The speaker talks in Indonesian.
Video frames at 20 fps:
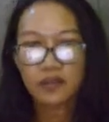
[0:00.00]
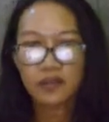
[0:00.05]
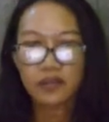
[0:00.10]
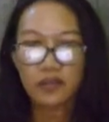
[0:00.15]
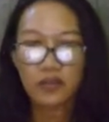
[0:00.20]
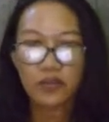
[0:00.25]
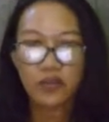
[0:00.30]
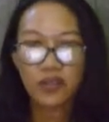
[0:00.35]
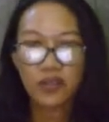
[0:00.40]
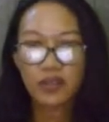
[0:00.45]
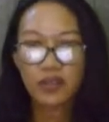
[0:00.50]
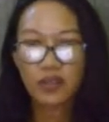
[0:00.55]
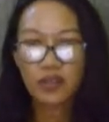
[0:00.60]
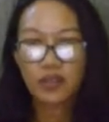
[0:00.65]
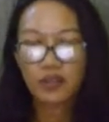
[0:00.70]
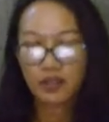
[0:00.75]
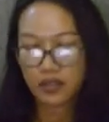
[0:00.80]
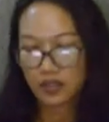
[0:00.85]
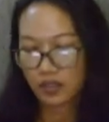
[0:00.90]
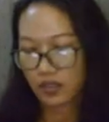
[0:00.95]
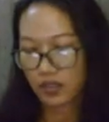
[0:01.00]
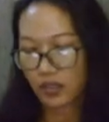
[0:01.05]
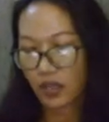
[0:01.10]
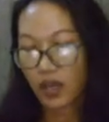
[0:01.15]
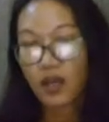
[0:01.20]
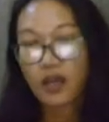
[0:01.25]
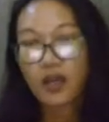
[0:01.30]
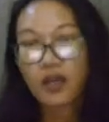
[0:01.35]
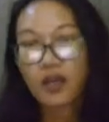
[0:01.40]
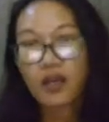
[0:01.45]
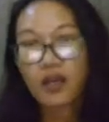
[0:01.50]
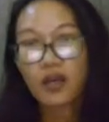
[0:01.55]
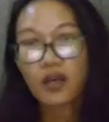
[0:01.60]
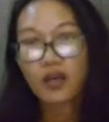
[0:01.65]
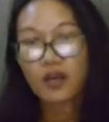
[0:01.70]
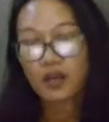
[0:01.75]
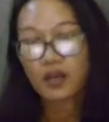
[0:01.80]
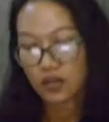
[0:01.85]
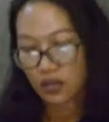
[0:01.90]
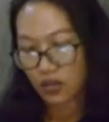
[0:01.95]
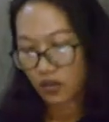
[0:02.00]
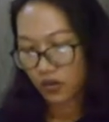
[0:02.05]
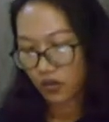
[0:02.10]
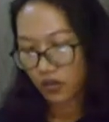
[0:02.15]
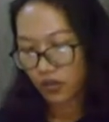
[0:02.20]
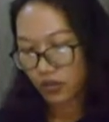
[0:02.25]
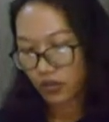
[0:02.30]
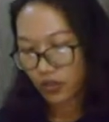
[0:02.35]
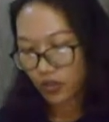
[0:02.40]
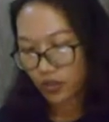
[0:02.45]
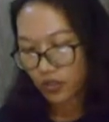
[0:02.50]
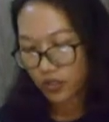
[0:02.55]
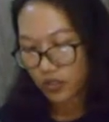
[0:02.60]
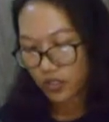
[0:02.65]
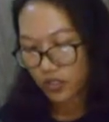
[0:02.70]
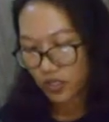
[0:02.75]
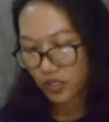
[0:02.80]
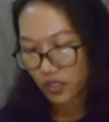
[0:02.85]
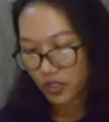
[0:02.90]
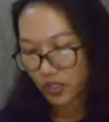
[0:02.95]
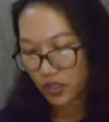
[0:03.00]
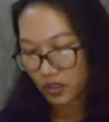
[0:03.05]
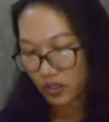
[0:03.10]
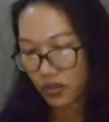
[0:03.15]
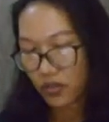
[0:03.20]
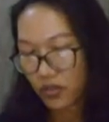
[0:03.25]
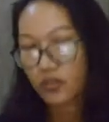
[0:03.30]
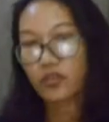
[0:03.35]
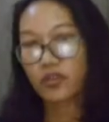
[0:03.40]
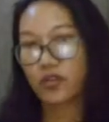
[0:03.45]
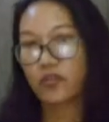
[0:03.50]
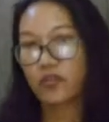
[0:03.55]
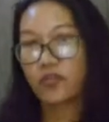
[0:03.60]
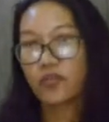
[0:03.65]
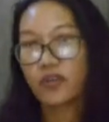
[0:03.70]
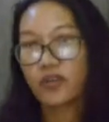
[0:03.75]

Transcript: Oke, kita Ctrl C, Ctrl V,